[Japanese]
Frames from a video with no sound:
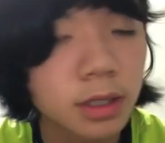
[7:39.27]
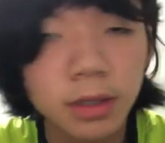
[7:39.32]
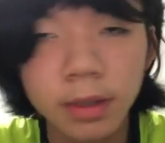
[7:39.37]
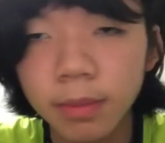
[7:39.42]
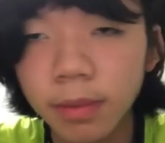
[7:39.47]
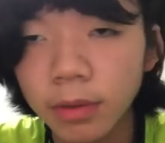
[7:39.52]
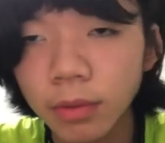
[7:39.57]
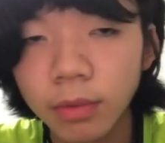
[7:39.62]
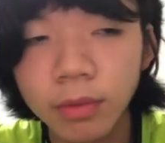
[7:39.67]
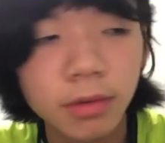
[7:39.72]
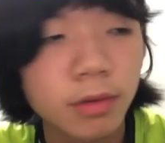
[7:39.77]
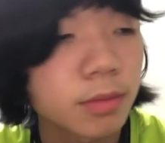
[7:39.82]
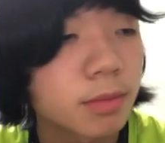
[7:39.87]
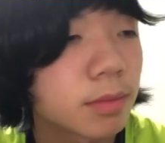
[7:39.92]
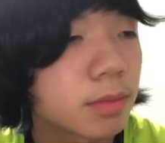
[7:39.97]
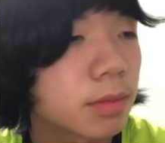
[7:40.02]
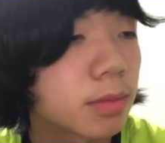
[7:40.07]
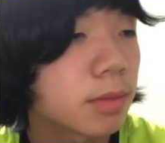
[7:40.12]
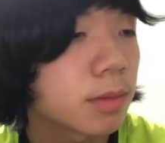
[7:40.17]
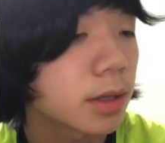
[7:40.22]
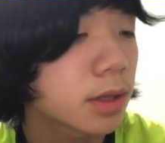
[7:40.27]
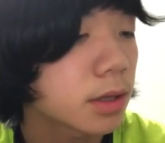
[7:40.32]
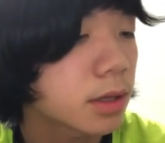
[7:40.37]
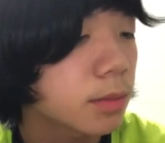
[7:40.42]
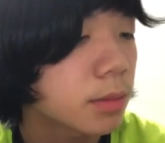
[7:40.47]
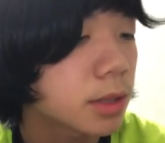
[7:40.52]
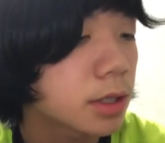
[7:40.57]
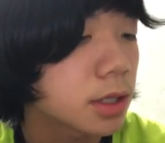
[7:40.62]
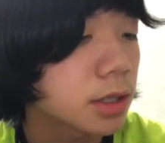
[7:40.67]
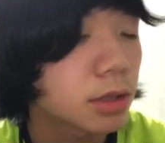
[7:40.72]
やっぱ道具、
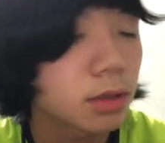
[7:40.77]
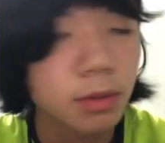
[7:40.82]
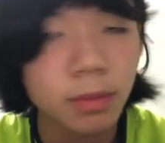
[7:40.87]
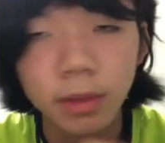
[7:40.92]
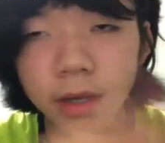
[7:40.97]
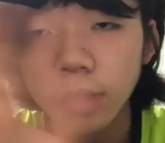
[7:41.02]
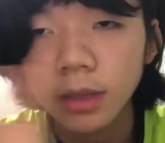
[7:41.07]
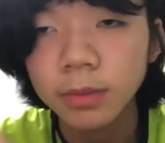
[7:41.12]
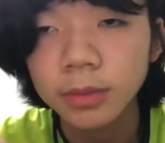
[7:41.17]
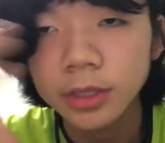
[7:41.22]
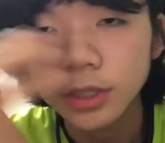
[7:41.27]
バッテマニアっていうのは周りも知っ